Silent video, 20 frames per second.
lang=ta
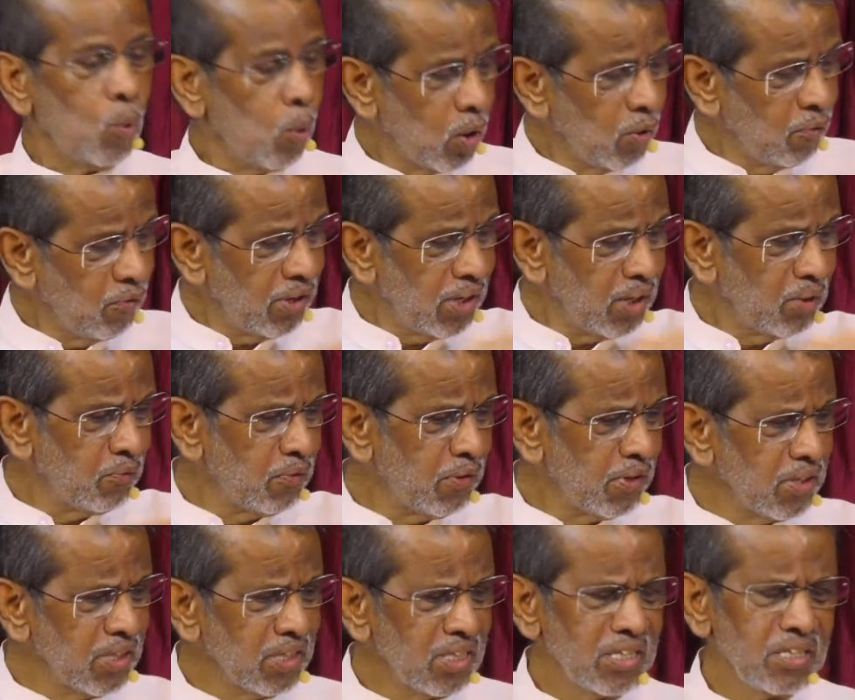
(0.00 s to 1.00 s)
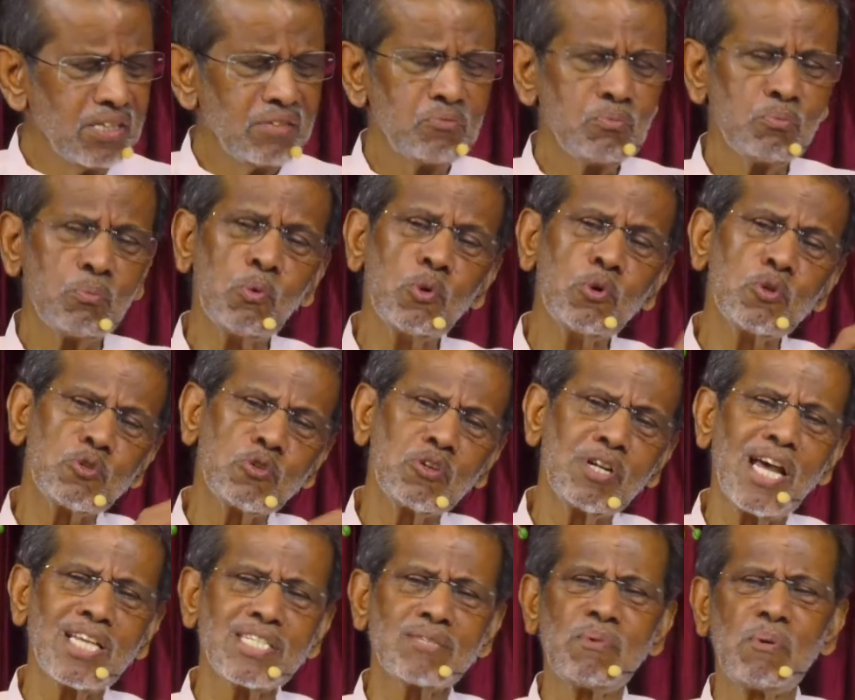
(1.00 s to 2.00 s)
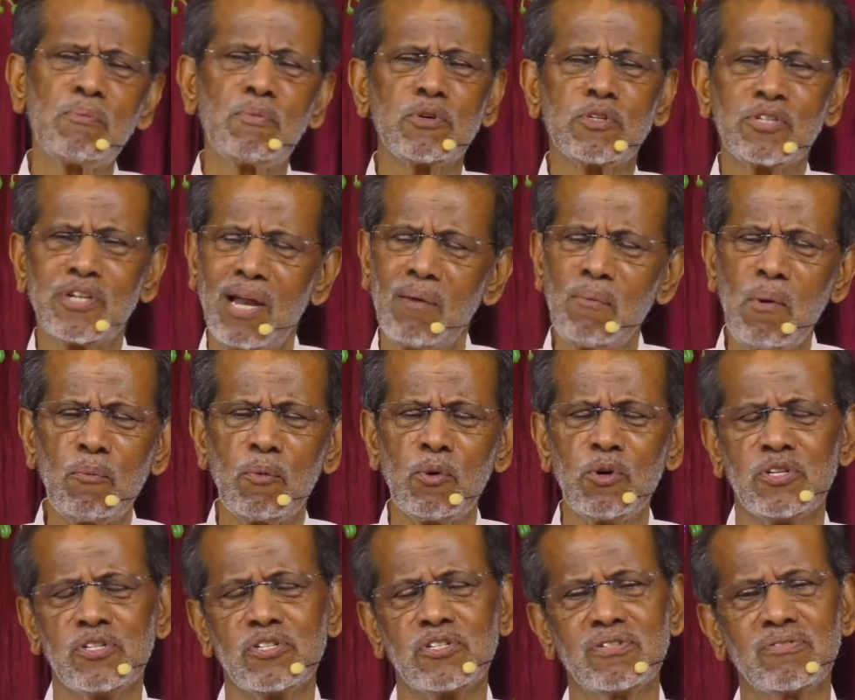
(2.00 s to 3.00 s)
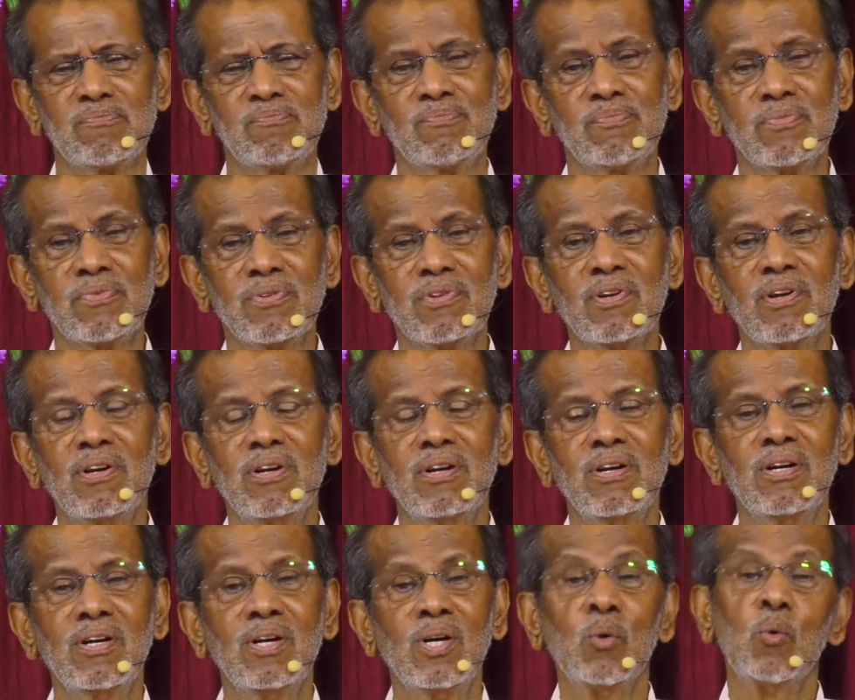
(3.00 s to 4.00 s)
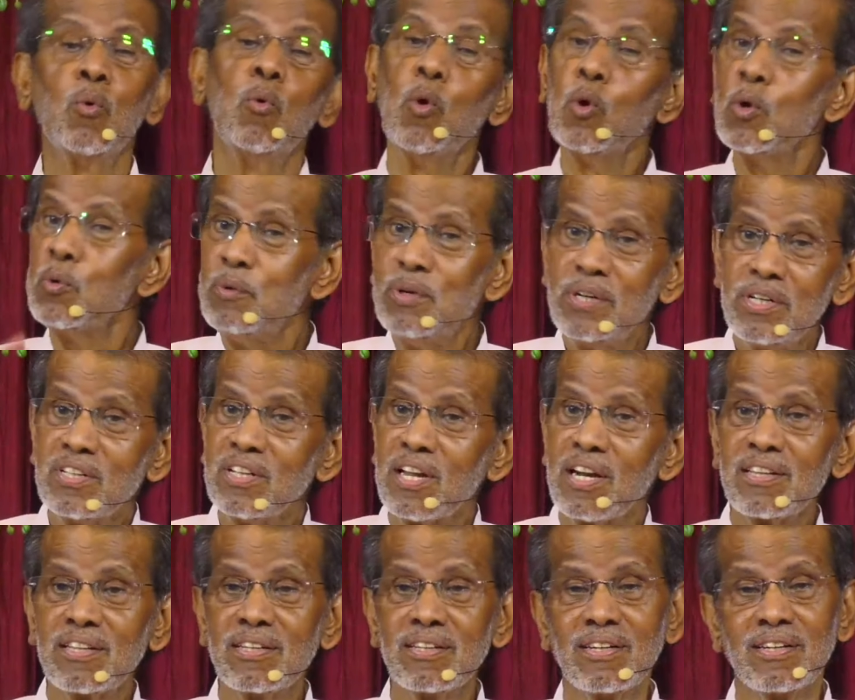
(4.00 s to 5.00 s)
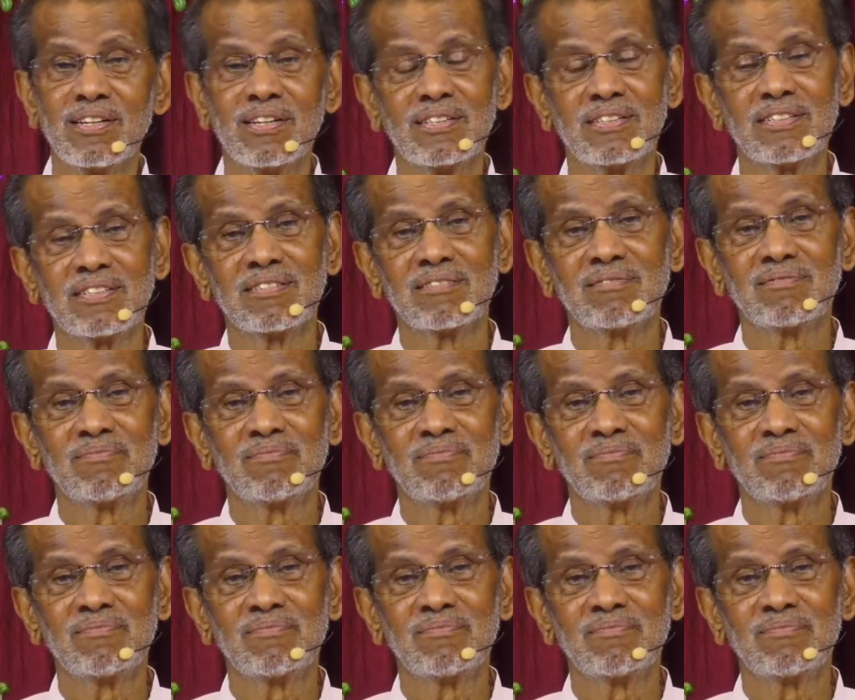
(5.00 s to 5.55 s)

ஒரு வீடு விழுந்து முழுசும் நாசமாக போயிடுச்சு இல்லாமல் போயிடுச்சு ஒரு வீடு நிலைத்து நின்றது